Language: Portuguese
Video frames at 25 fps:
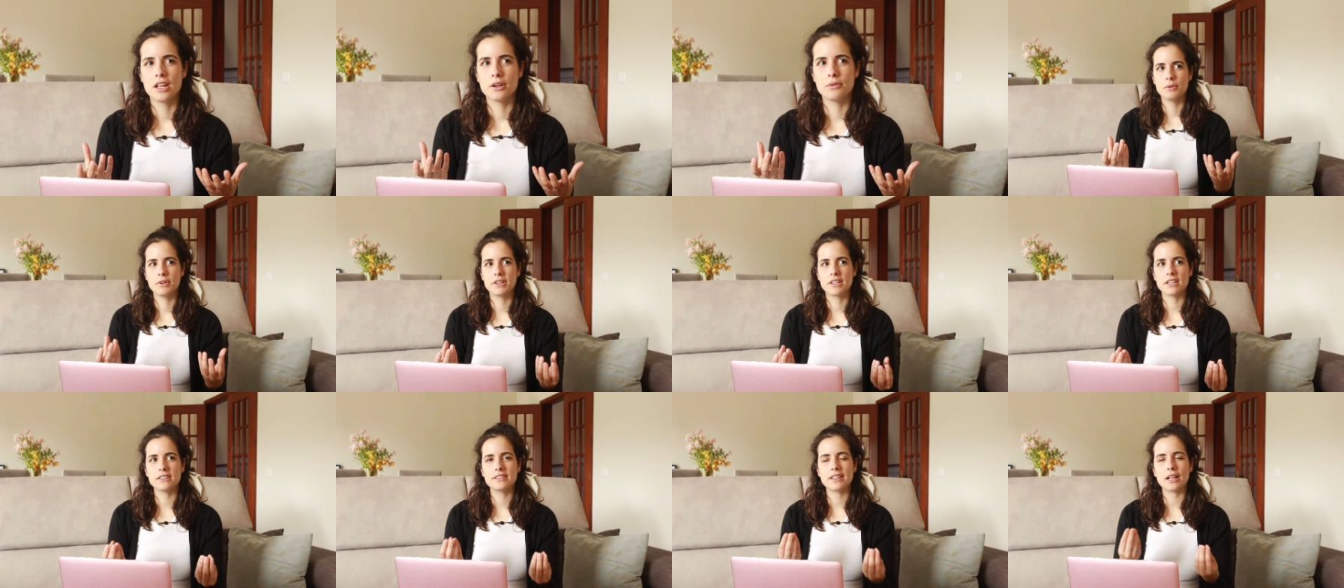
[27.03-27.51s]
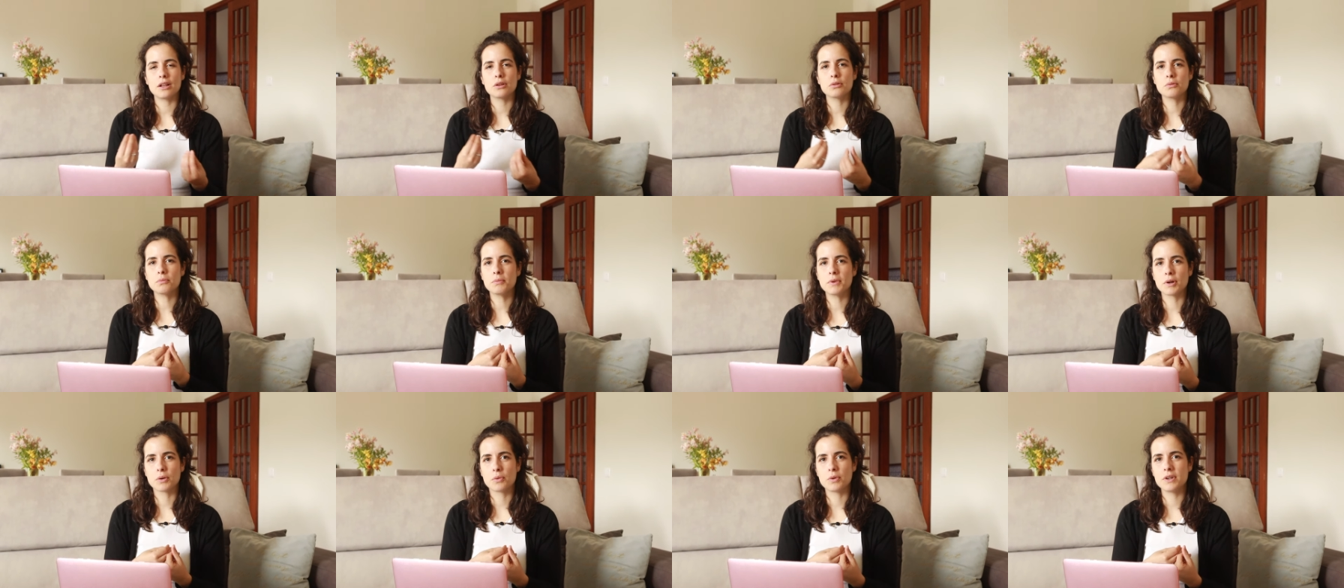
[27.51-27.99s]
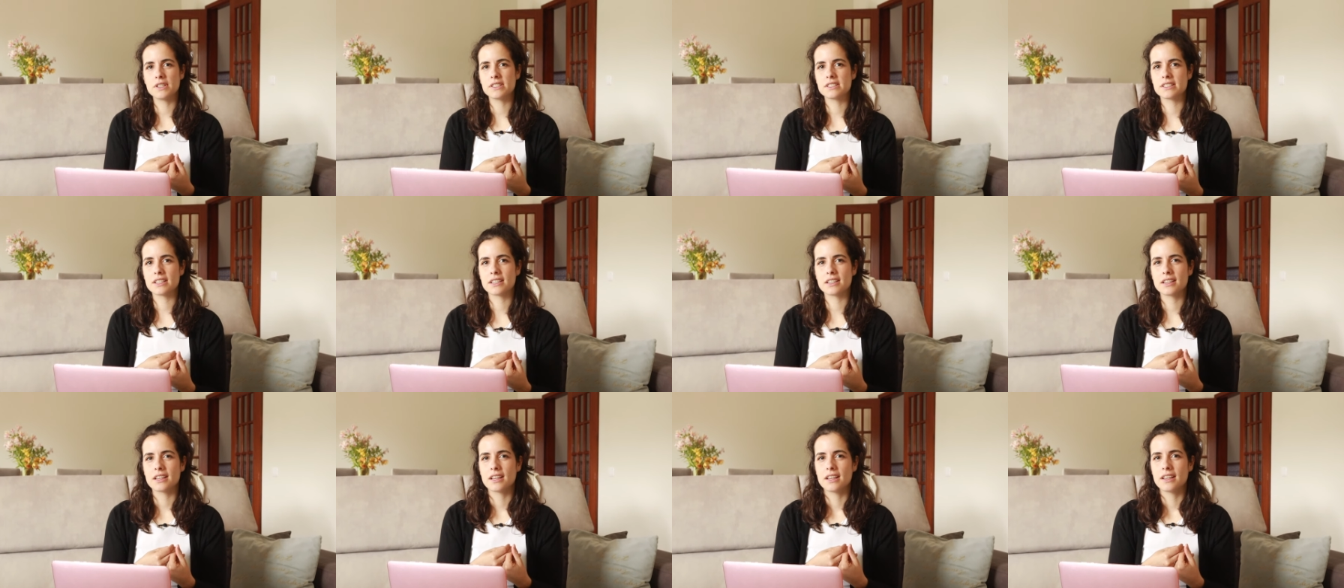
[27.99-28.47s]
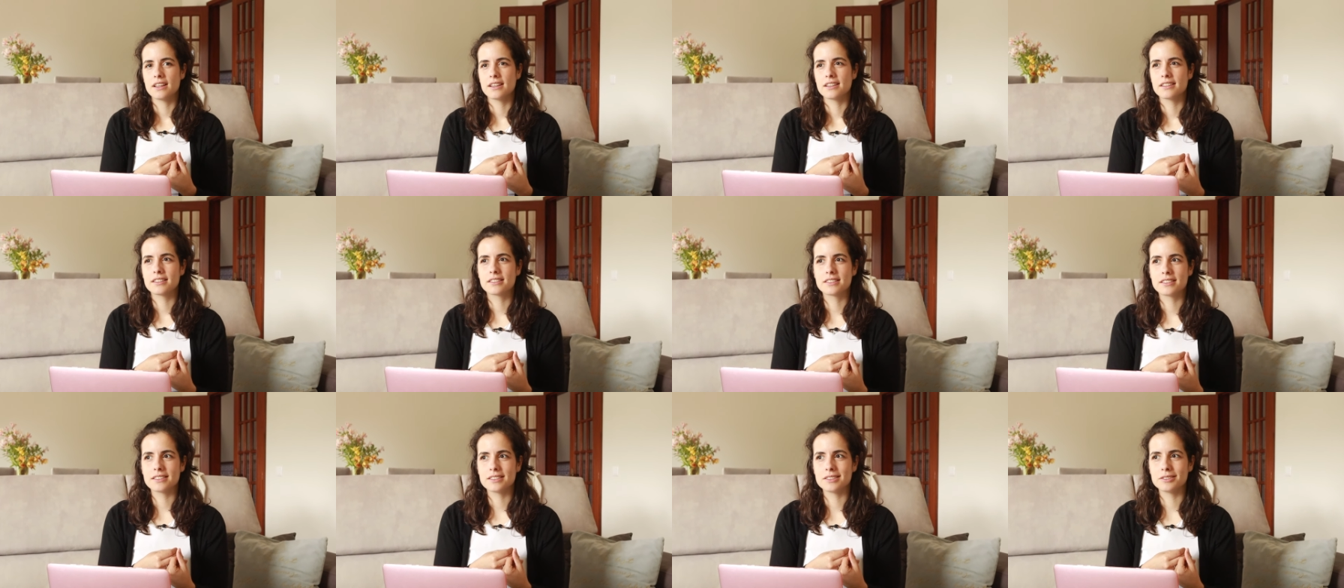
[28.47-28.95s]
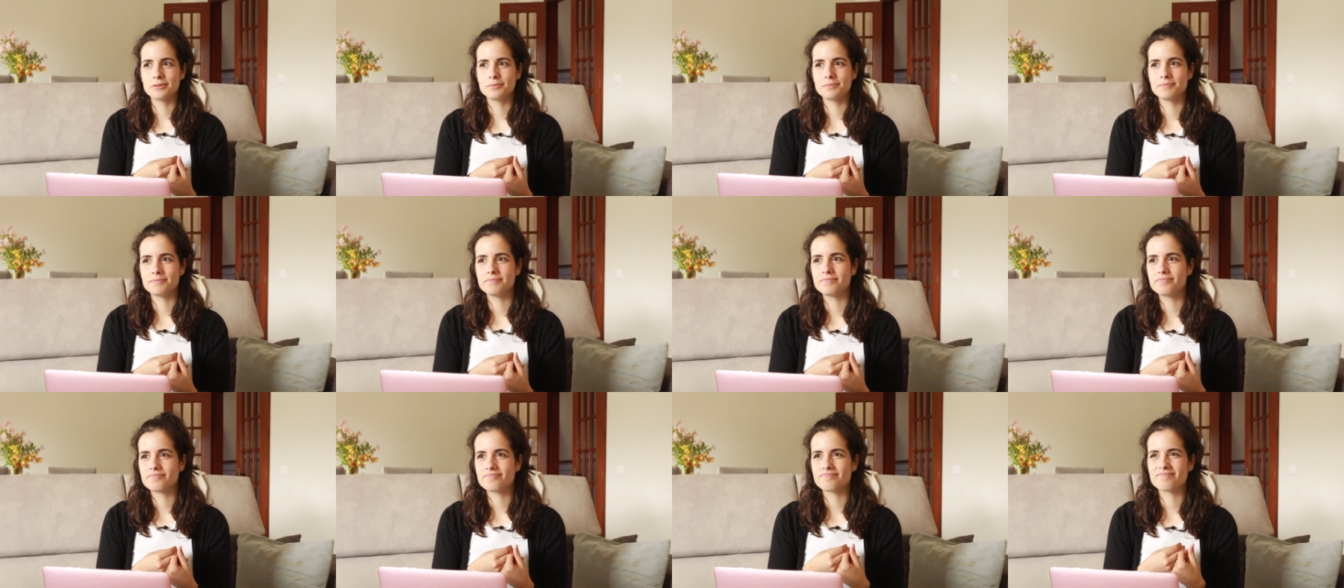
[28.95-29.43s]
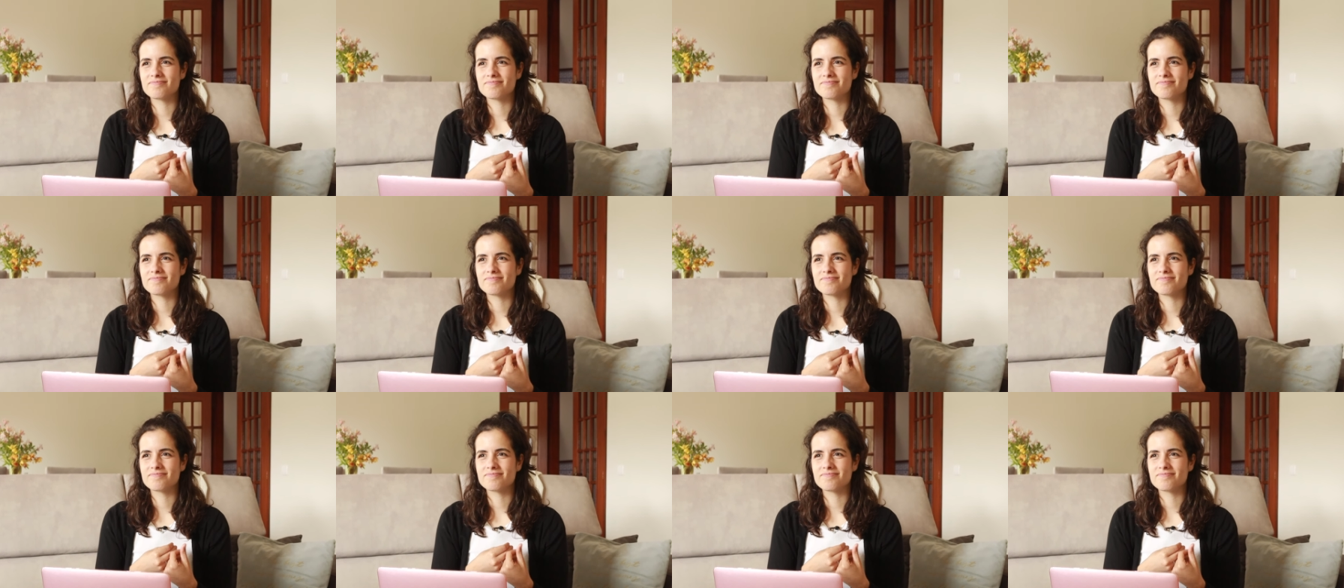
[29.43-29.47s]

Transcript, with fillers: No entanto, há alguma coisa que